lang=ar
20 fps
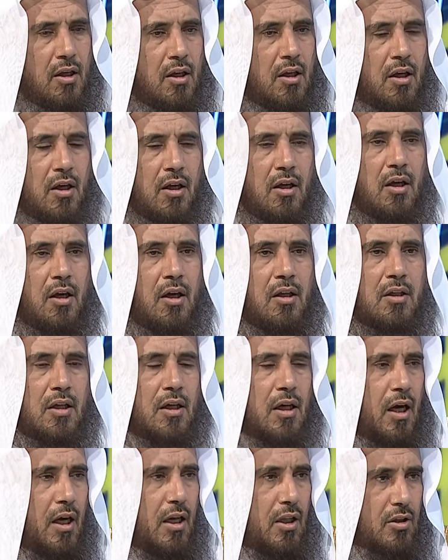آه،
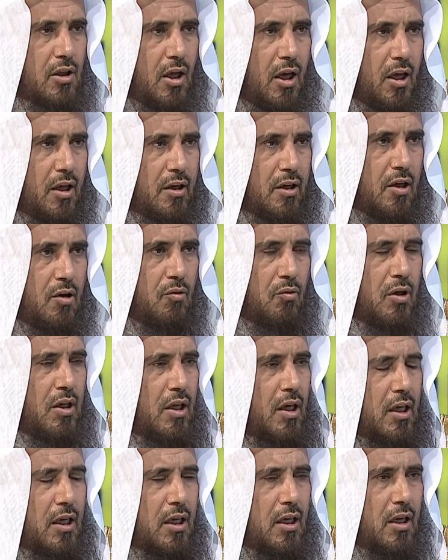أنك على طهارة
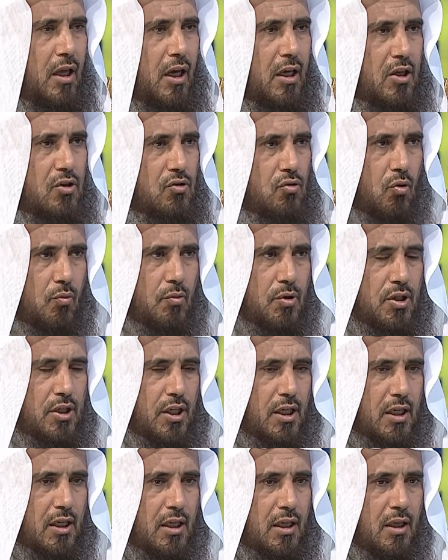واليقين لا يزول
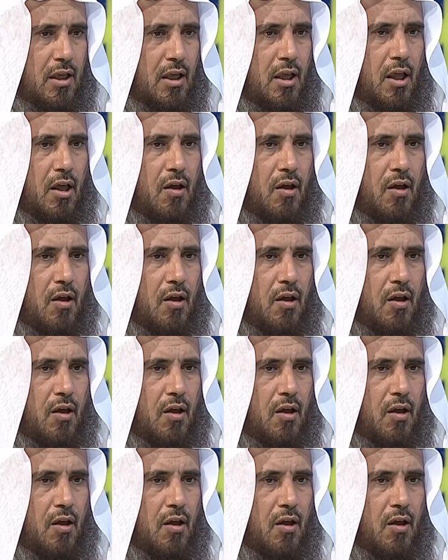بالشك